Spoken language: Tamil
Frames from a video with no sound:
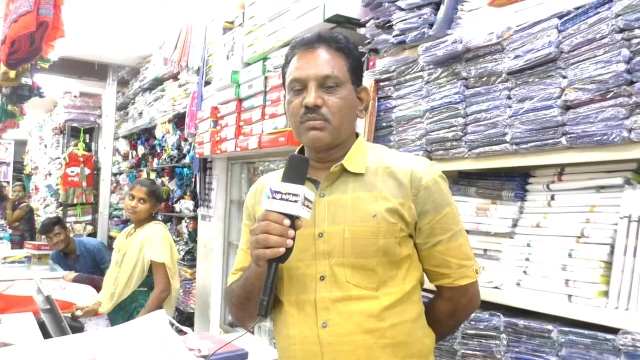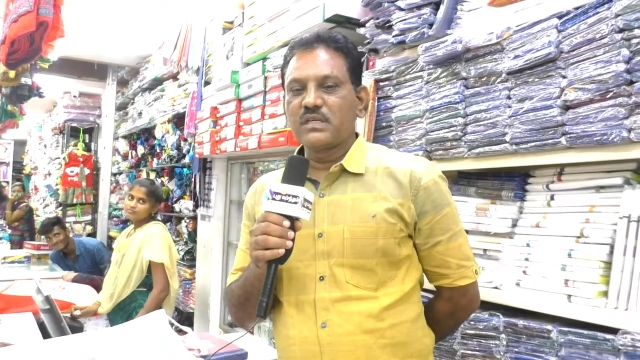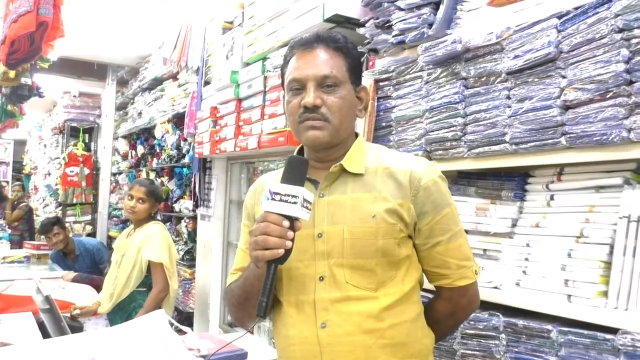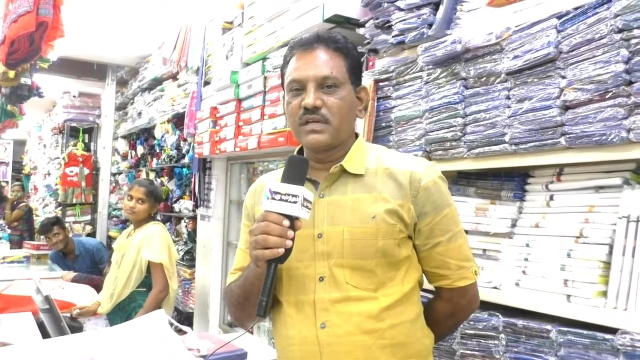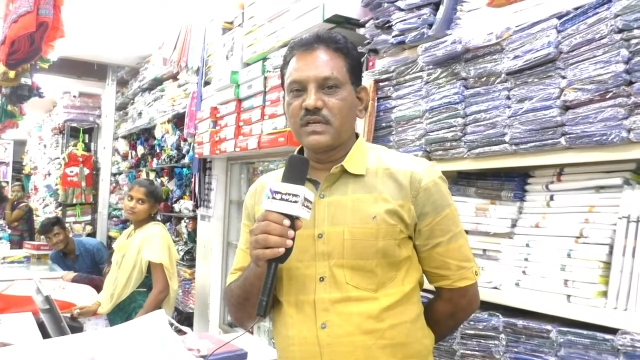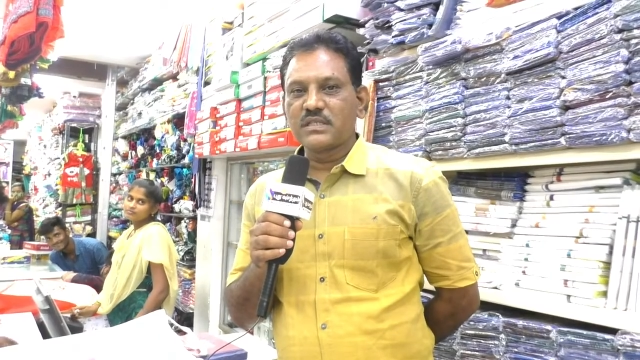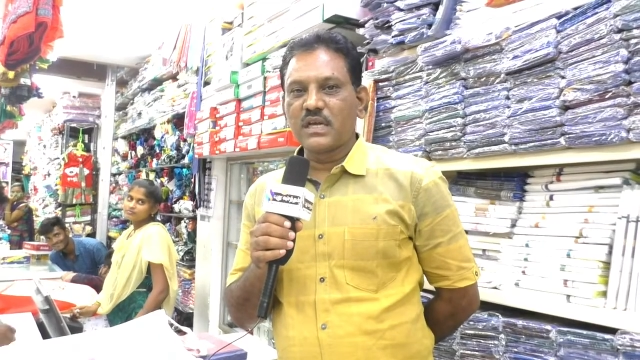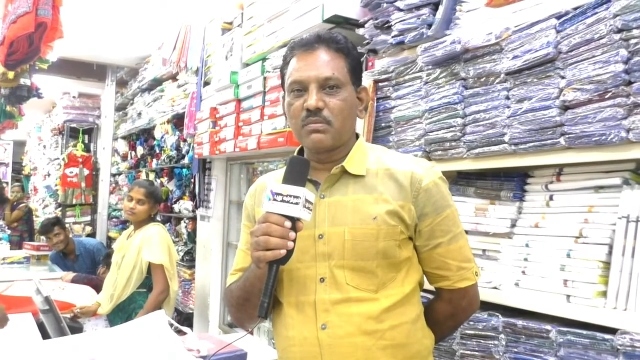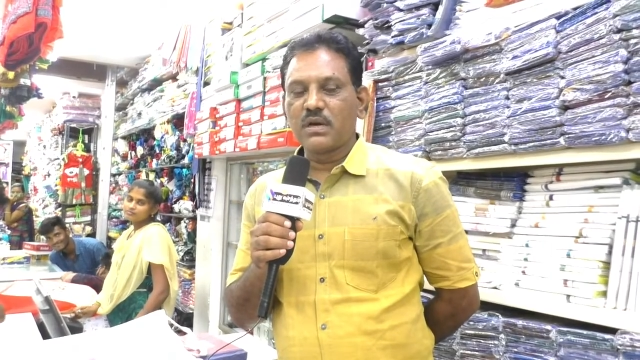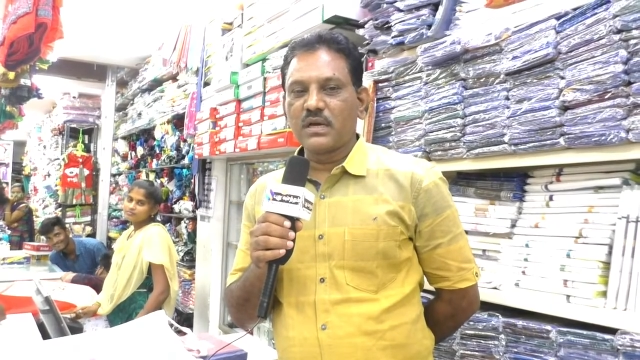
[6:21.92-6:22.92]
மென்ஸ்வேரின்
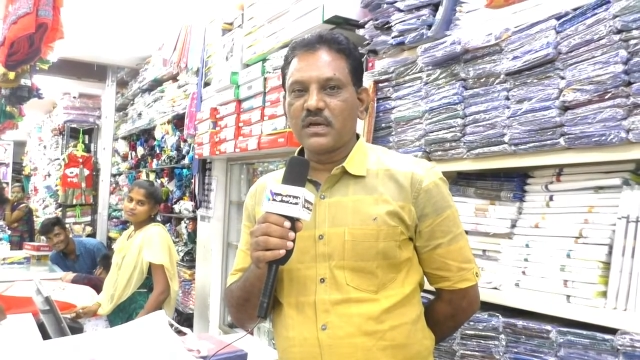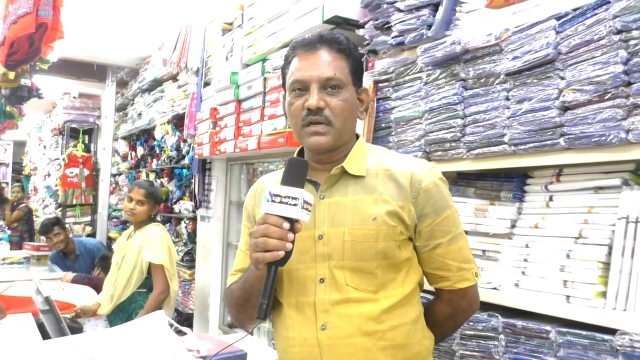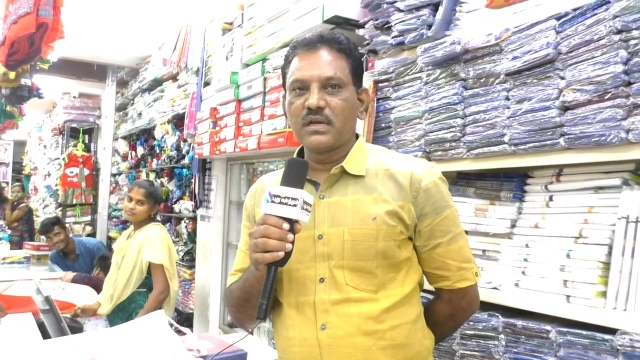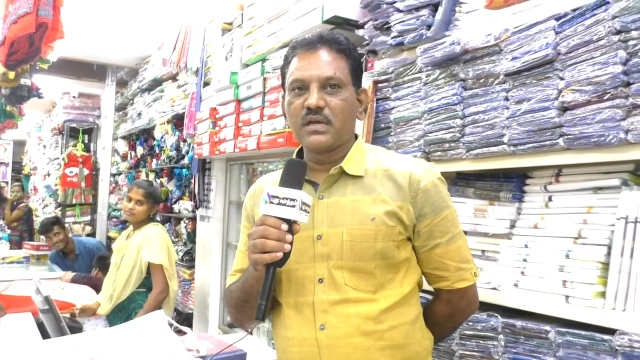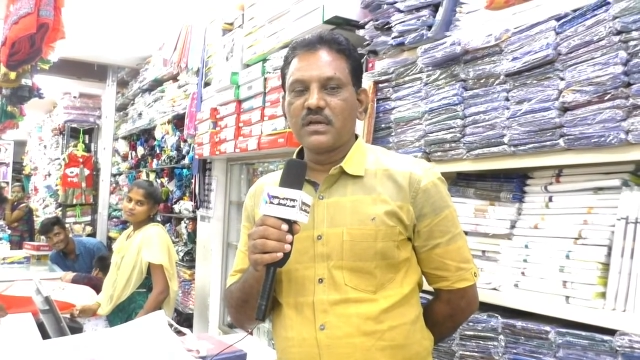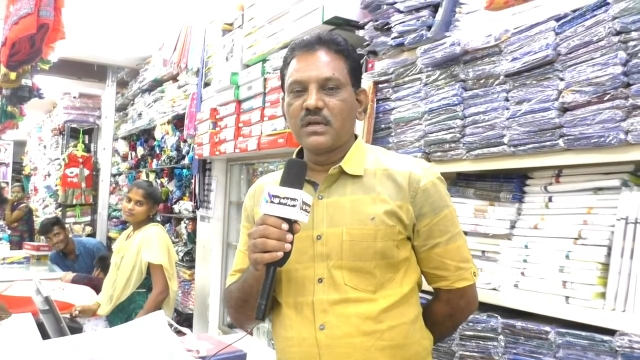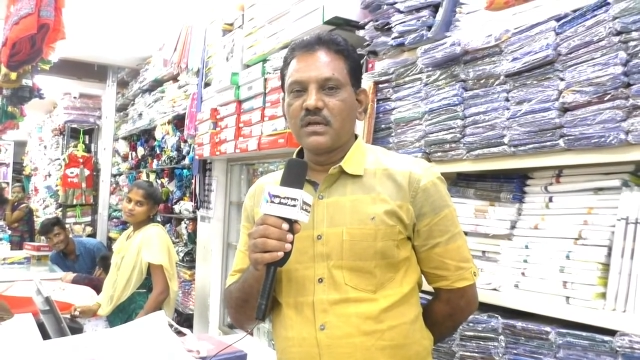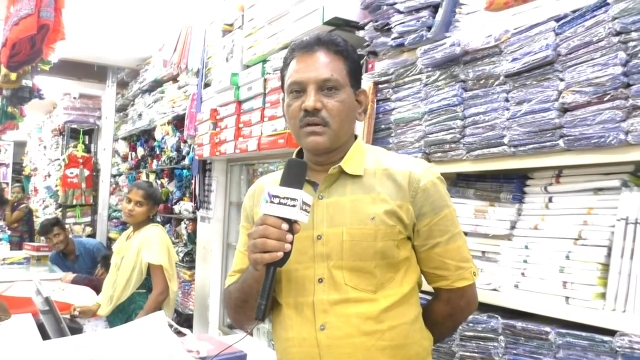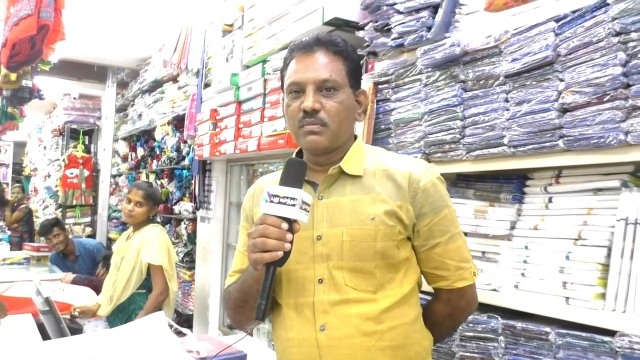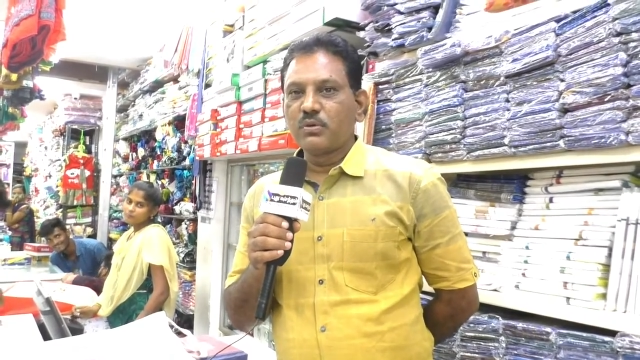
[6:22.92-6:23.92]
சார்பாக
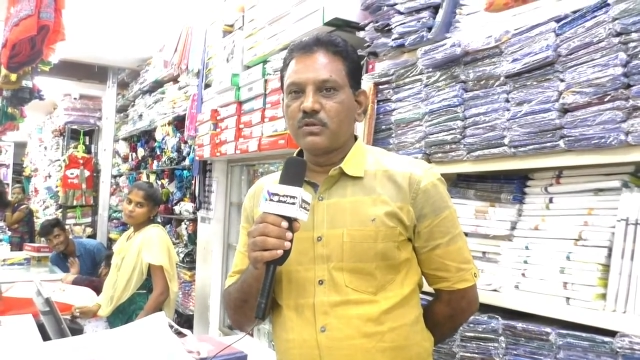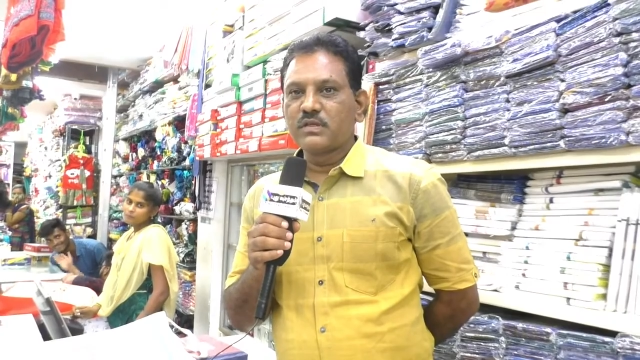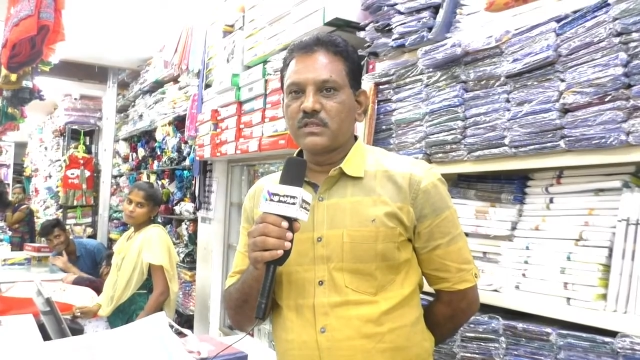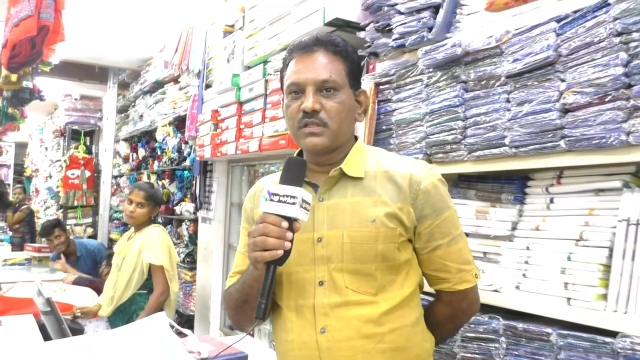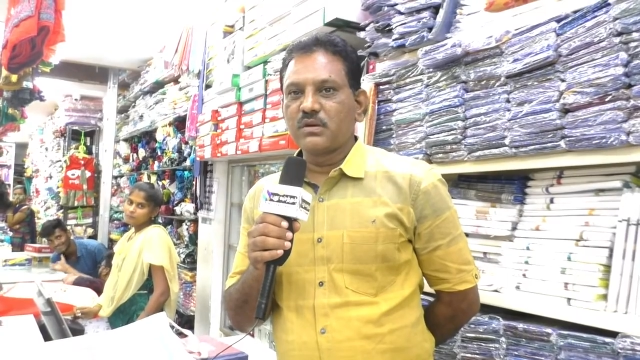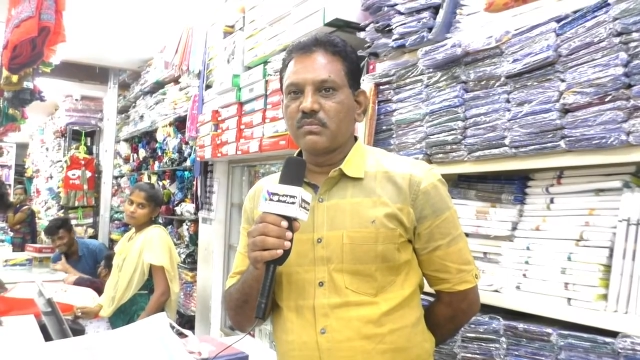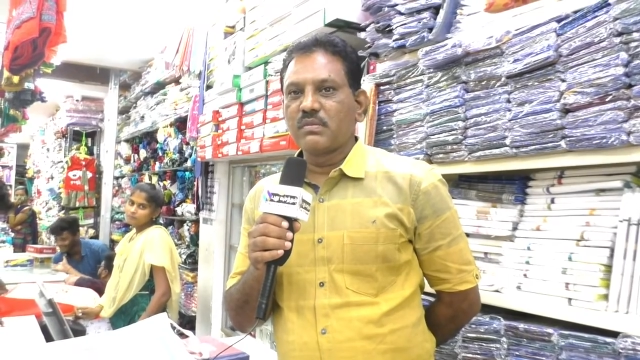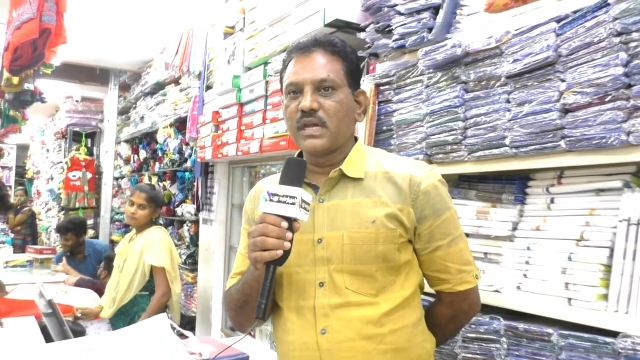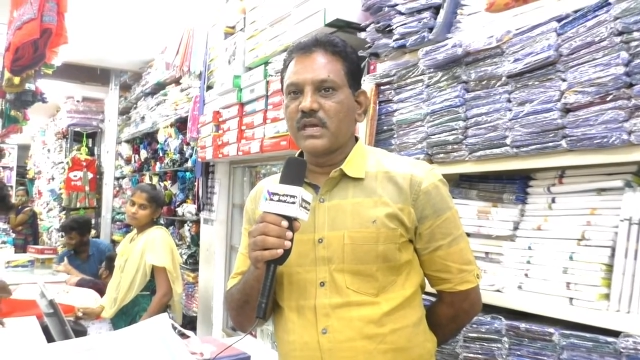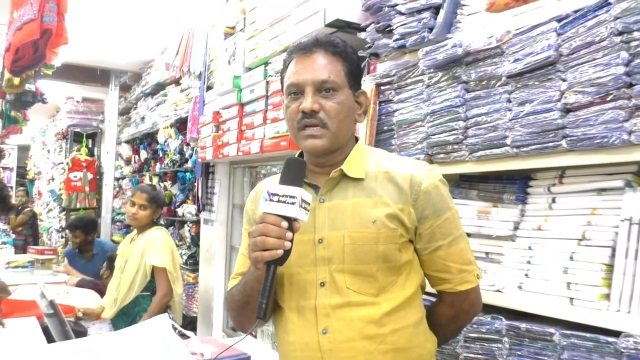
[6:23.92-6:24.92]
புது வசந்தம்
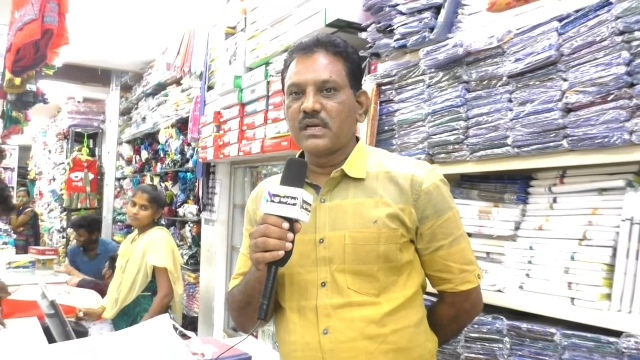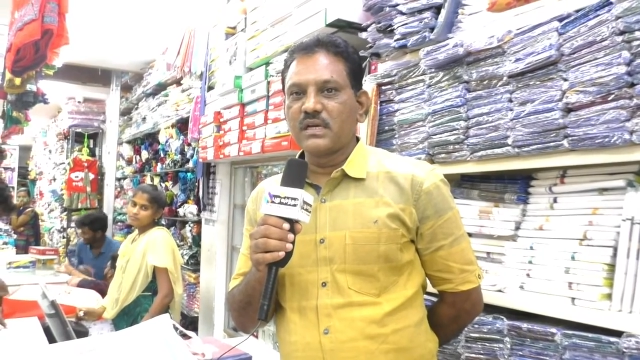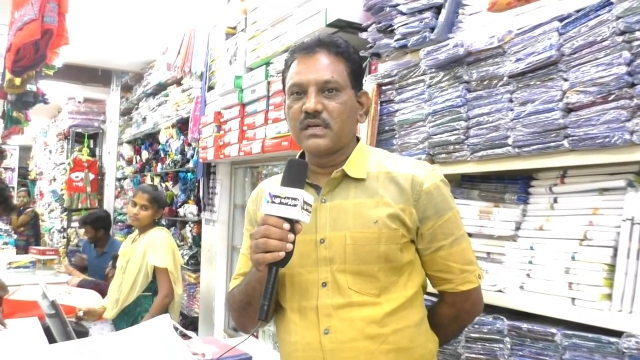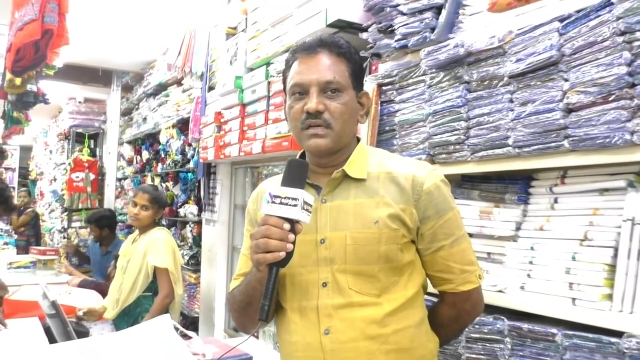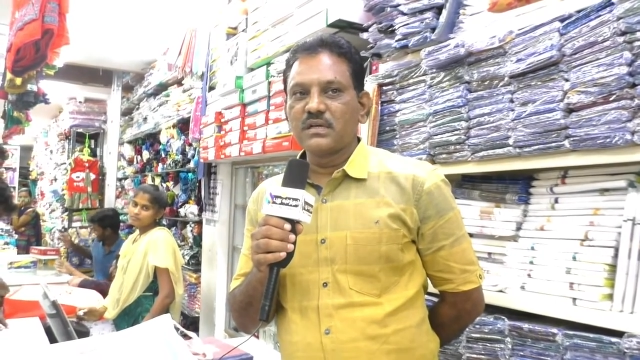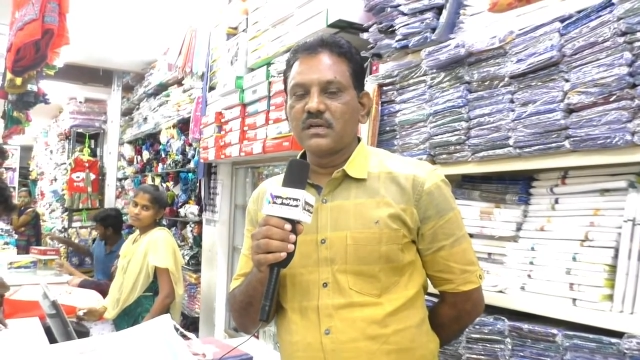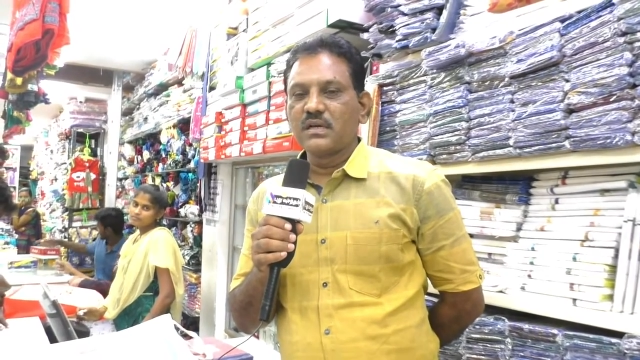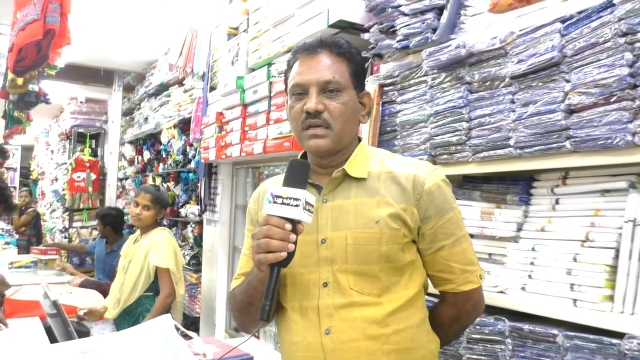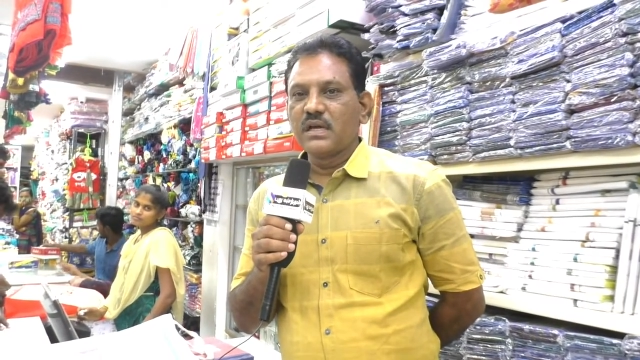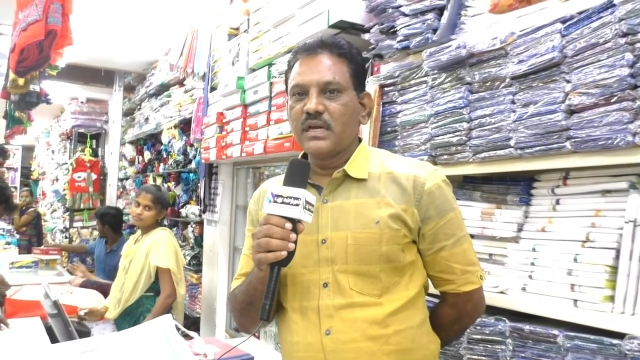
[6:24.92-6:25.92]
நேயர்களுக்கு
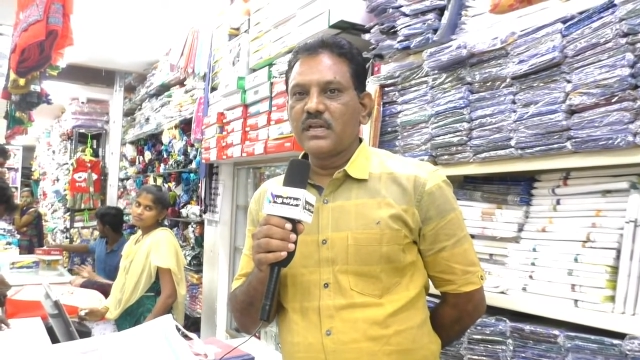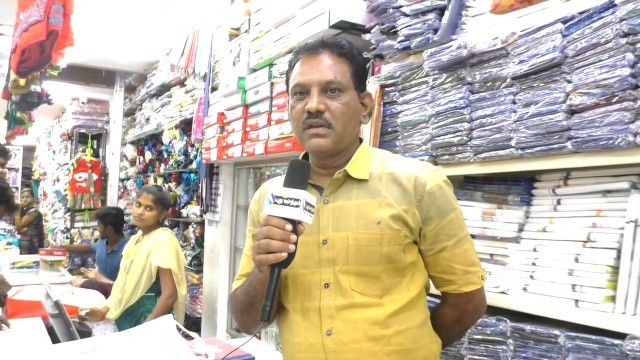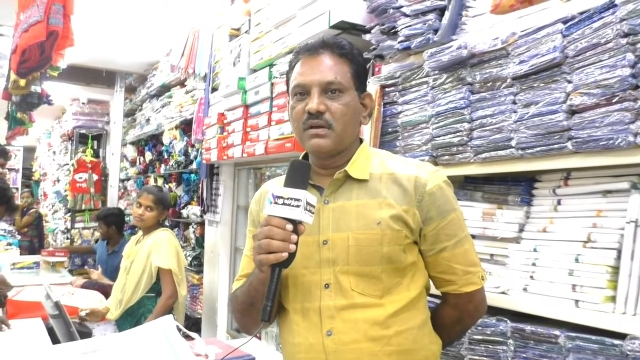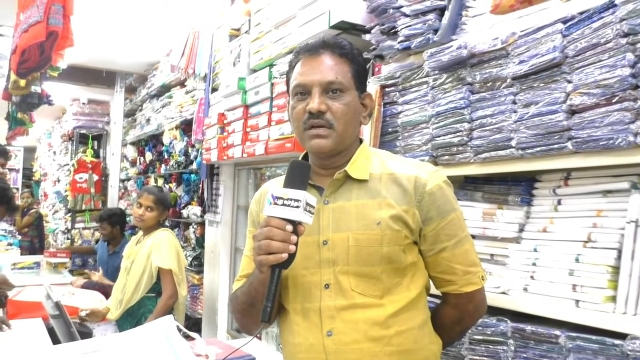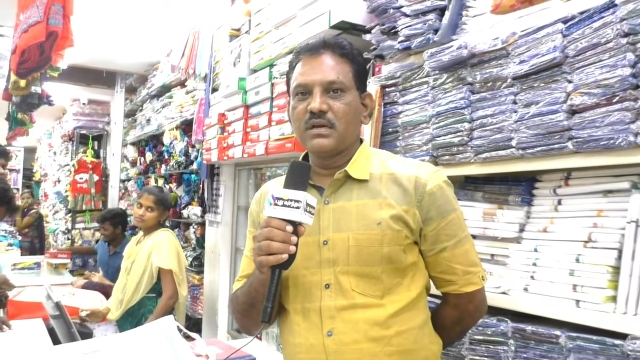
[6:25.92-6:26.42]
இனிய